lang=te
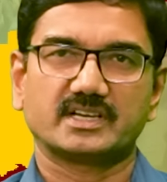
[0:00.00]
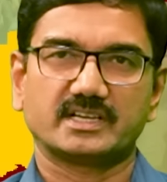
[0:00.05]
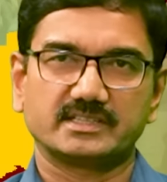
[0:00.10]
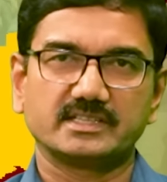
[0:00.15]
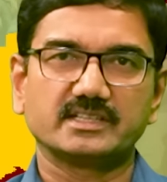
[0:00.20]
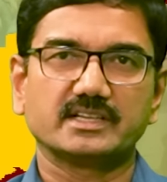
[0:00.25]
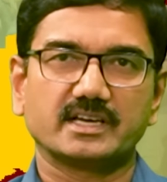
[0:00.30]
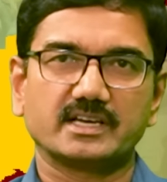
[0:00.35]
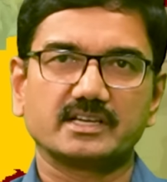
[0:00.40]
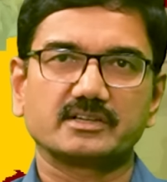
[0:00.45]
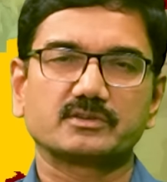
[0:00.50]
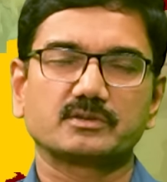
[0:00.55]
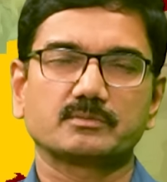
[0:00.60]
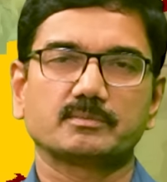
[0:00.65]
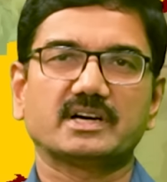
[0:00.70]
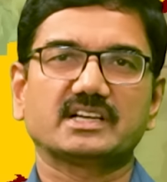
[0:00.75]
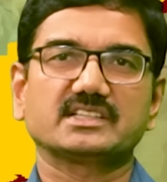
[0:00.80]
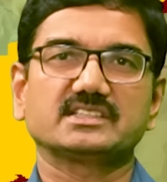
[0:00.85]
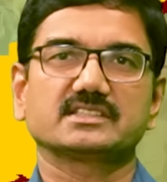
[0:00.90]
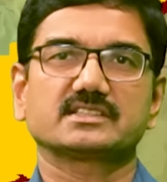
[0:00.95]
అది నాయకుడి
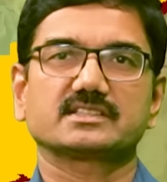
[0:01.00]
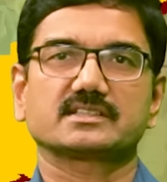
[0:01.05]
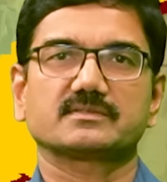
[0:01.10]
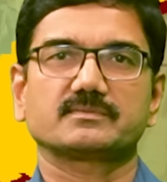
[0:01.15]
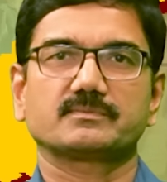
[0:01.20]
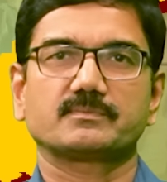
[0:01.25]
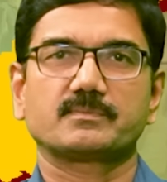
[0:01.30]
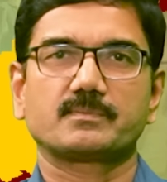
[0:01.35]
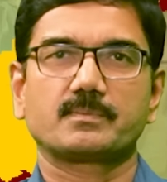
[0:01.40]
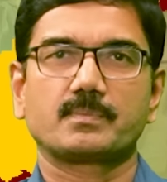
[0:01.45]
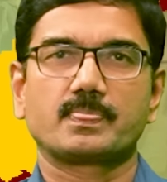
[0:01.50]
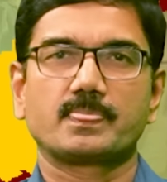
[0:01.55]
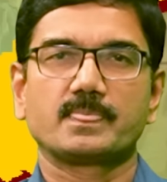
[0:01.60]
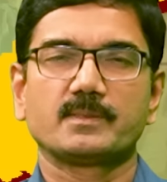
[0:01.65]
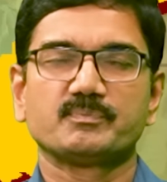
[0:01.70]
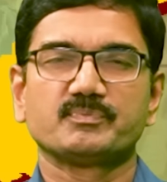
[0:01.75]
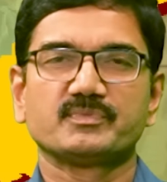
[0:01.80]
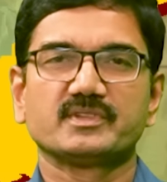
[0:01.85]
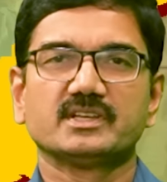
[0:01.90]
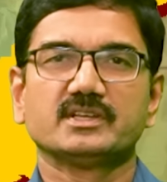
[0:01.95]
బాధ్యత
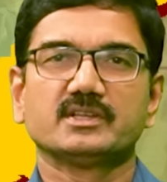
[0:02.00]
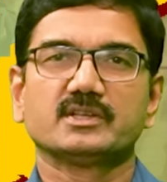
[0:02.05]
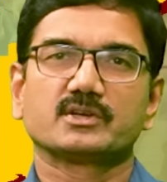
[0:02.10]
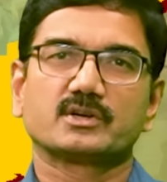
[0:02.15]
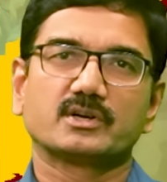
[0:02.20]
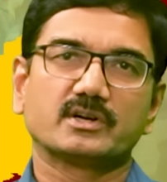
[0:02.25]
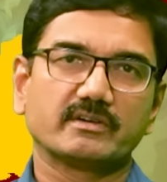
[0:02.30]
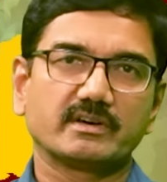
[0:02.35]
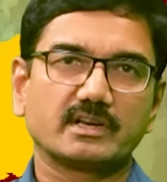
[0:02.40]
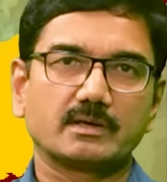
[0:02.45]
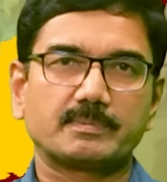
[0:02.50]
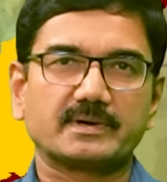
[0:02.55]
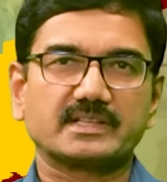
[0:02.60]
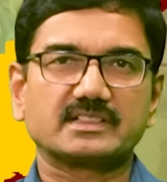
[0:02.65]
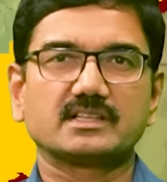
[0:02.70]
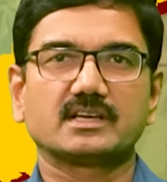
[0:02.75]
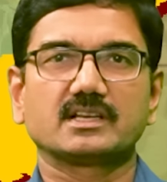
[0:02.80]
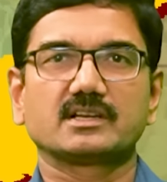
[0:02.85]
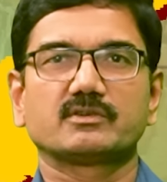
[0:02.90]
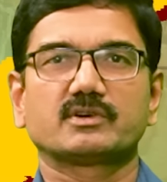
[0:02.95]
రెండు వేల
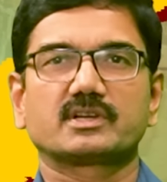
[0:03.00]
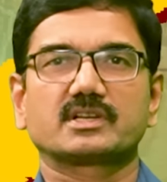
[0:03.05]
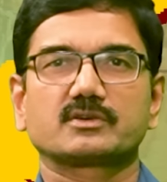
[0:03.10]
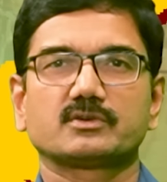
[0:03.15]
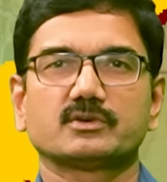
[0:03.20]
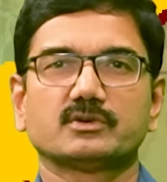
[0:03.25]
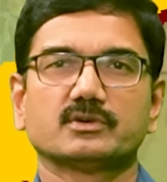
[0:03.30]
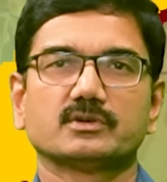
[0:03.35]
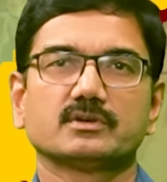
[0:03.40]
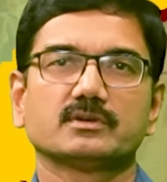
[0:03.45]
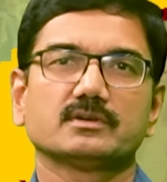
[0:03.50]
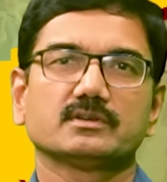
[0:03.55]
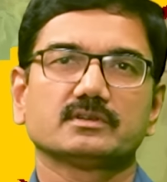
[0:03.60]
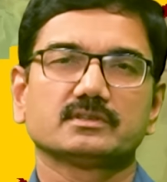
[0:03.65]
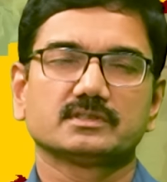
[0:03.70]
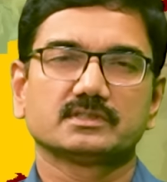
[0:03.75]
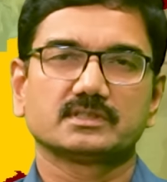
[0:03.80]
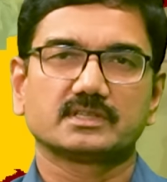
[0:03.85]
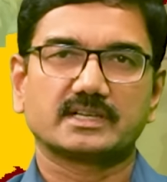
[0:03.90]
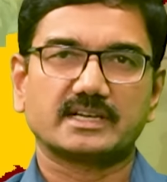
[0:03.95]
పద్నాలుగు వరకు
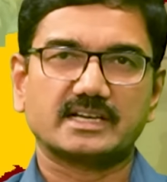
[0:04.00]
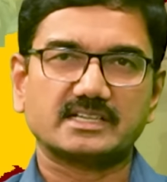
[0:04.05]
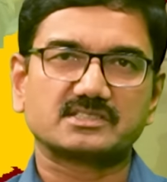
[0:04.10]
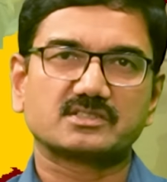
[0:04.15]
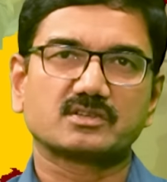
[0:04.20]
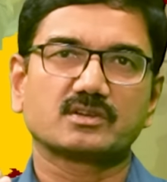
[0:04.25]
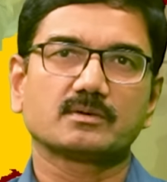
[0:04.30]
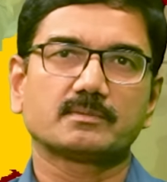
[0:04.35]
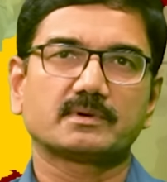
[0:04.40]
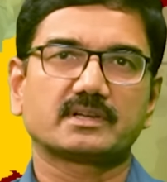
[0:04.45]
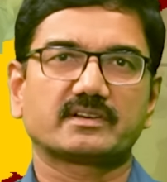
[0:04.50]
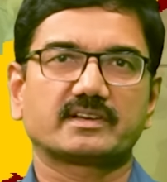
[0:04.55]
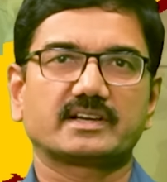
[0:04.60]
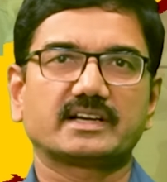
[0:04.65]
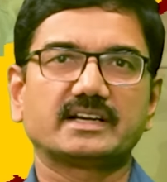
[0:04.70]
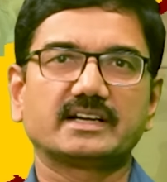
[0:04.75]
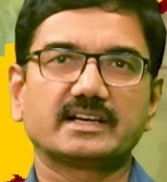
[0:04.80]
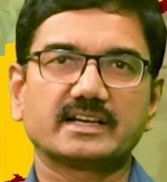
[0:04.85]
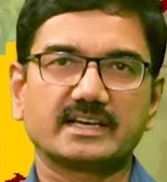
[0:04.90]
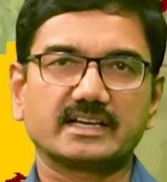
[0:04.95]
రాష్ట్రంలో మనం
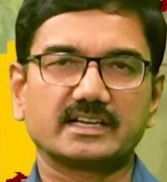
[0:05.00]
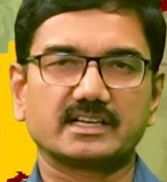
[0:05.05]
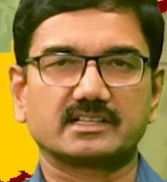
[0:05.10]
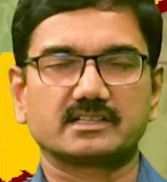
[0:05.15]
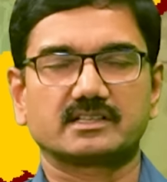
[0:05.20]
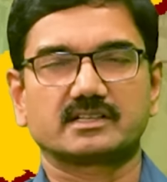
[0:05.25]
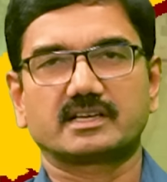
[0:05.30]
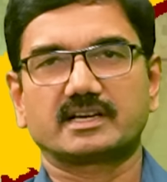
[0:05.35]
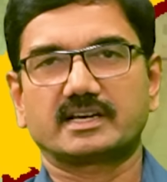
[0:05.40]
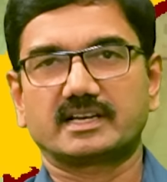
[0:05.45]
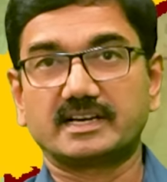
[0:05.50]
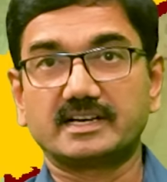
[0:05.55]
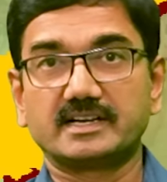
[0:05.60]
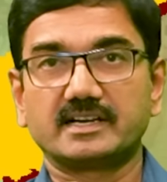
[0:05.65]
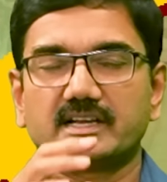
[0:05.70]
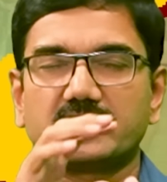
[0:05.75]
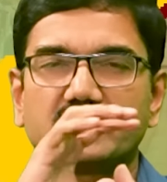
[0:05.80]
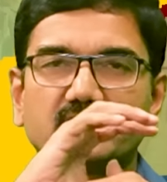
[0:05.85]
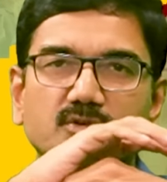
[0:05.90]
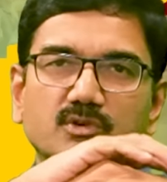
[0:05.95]
అలాంటి నాయక అలాంటి
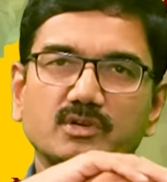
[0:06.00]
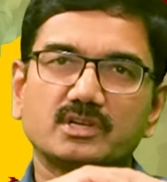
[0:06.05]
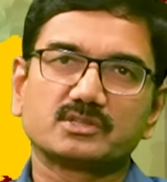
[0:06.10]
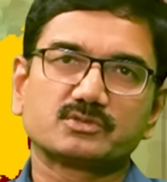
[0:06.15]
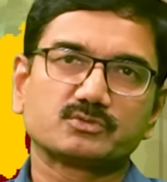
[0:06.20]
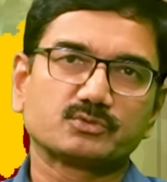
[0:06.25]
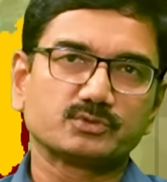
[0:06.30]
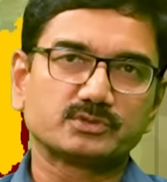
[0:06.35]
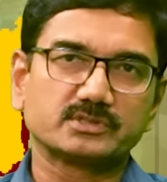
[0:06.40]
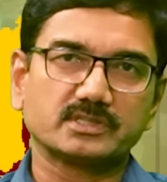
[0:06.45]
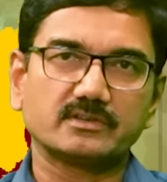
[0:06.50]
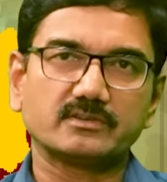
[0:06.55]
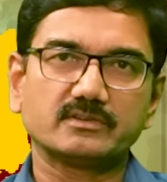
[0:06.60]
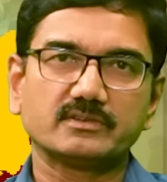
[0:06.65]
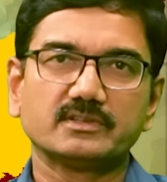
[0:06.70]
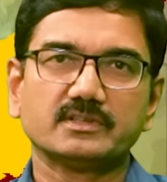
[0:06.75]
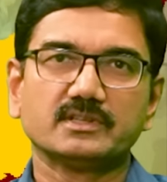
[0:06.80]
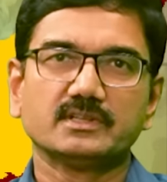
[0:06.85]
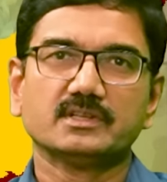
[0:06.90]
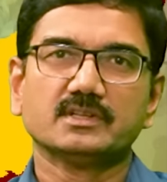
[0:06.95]
నాయకులనే చూసాం
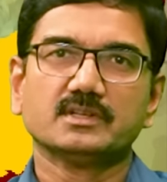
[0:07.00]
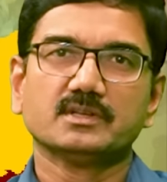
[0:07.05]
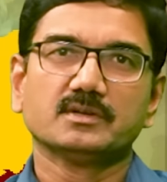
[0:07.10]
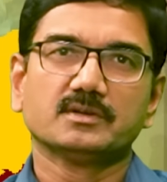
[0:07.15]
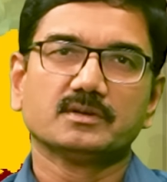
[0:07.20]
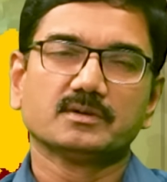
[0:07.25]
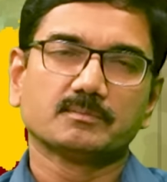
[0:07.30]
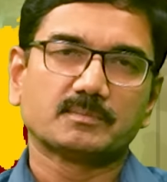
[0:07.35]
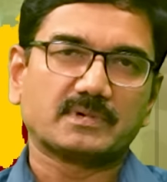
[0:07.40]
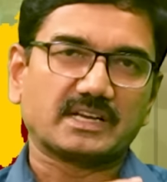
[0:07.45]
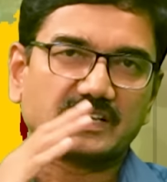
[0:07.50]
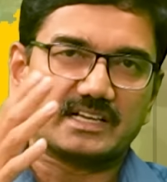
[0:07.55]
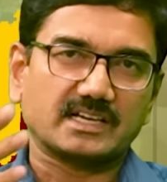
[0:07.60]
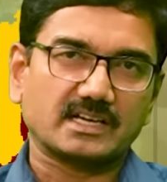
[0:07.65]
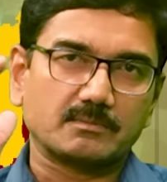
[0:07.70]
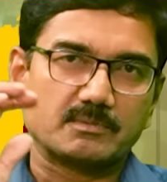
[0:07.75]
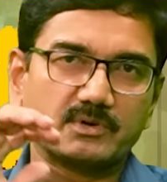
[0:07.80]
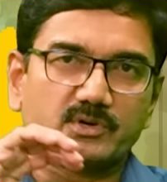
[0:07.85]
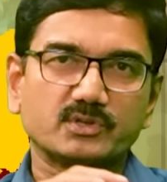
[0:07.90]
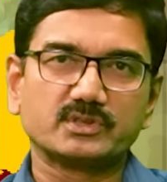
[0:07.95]
మన
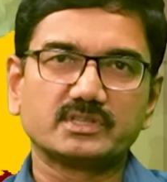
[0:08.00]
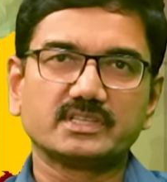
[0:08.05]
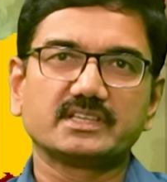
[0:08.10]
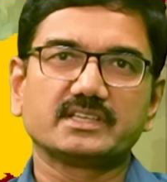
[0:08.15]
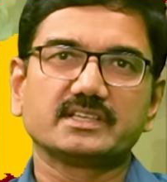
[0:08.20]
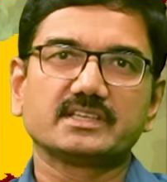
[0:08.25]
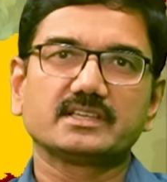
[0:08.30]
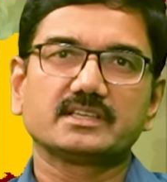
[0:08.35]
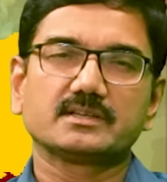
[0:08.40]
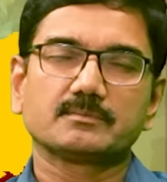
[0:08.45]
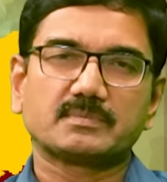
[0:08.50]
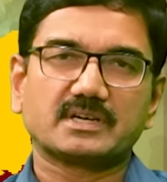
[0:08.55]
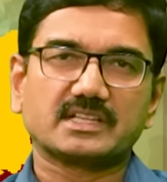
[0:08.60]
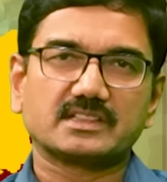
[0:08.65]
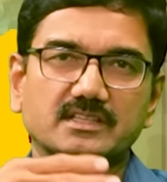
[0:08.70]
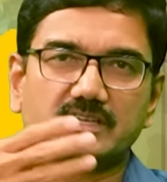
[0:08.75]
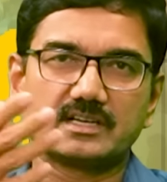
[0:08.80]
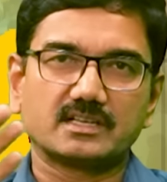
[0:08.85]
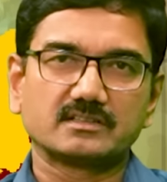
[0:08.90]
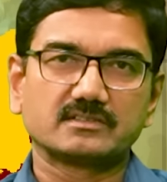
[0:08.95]
కర్మ కొద్దీ
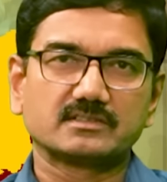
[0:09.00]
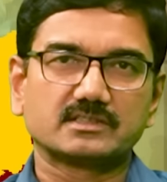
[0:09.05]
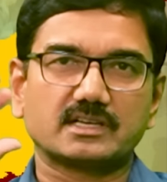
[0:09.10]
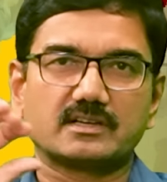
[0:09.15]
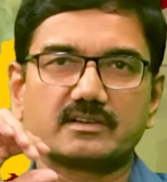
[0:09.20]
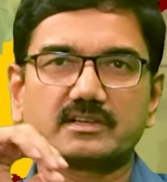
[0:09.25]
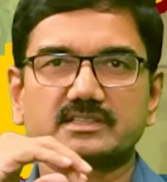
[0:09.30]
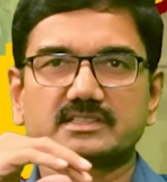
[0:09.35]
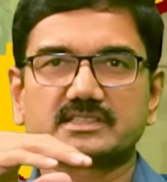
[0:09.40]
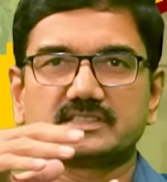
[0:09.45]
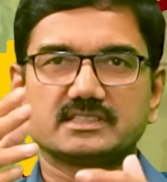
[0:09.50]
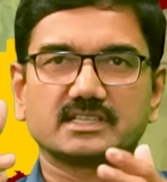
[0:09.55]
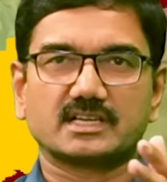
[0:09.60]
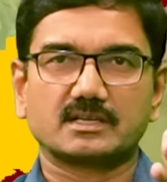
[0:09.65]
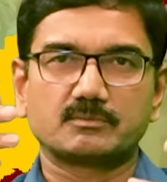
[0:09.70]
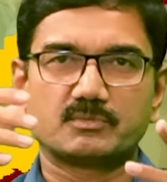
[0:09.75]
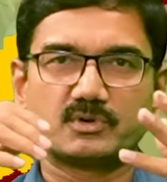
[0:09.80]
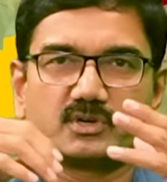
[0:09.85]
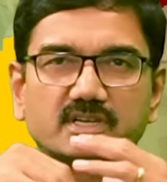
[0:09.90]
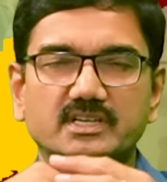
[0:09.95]
పద్నాలుగు తర్వాత ఈ
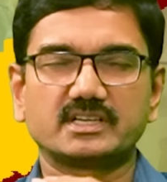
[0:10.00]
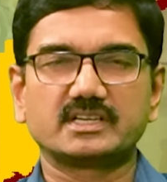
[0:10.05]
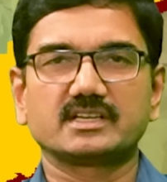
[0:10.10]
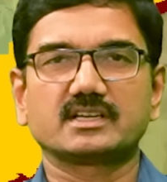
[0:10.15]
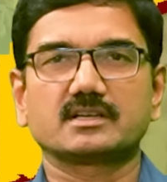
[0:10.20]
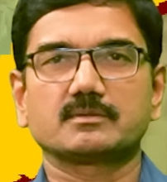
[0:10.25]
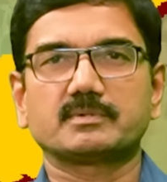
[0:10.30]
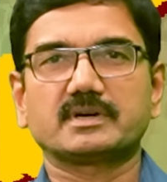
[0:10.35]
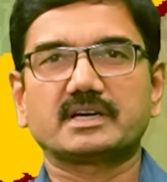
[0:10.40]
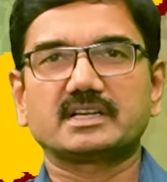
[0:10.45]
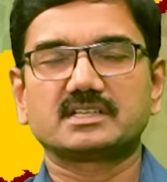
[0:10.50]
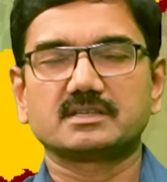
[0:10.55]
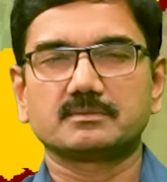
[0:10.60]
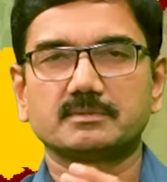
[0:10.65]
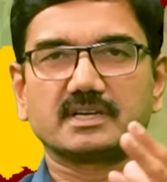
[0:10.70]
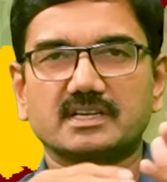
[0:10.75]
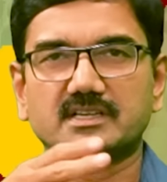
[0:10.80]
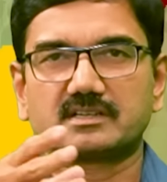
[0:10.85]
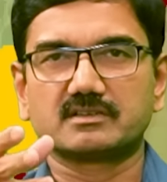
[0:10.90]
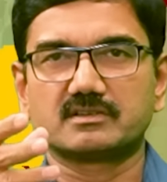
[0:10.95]
జగన్మోహన్ రెడ్డి గారి పార్టీ
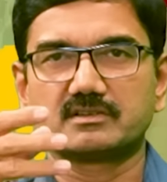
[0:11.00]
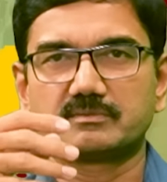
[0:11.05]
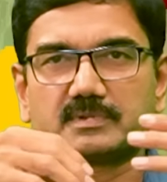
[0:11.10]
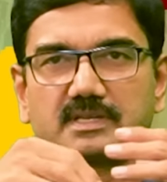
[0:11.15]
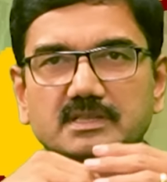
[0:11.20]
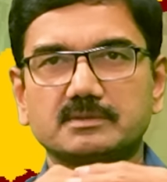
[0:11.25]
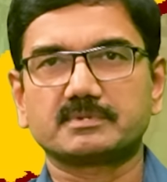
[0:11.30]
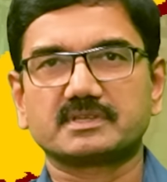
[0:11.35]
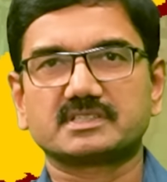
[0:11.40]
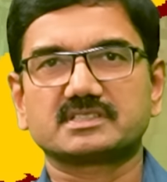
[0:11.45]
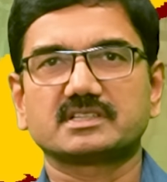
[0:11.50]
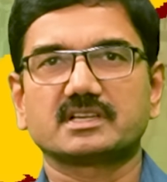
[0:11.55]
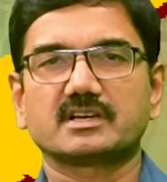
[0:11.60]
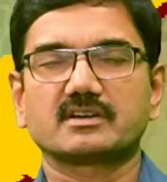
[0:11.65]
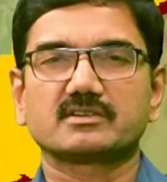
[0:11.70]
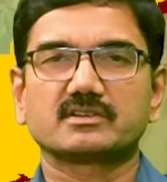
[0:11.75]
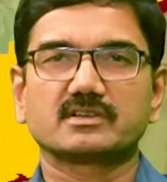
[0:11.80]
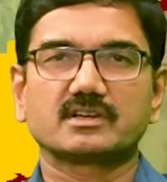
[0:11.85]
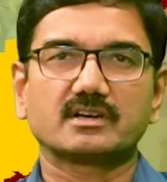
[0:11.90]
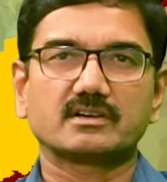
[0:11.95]
పెట్టడం ప్రతిపక్ష
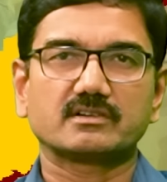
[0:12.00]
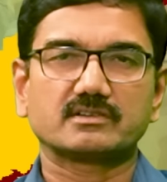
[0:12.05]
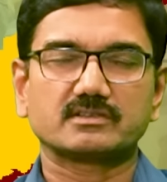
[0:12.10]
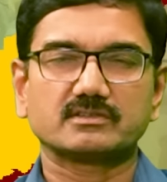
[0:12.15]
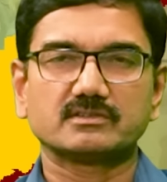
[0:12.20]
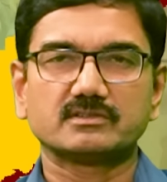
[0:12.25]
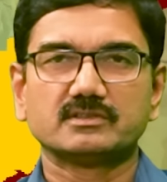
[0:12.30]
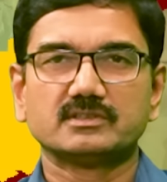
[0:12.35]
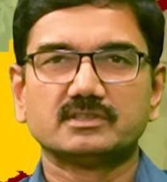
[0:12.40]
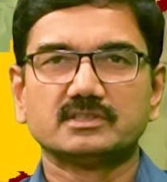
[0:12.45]
నాయకుడు కావటం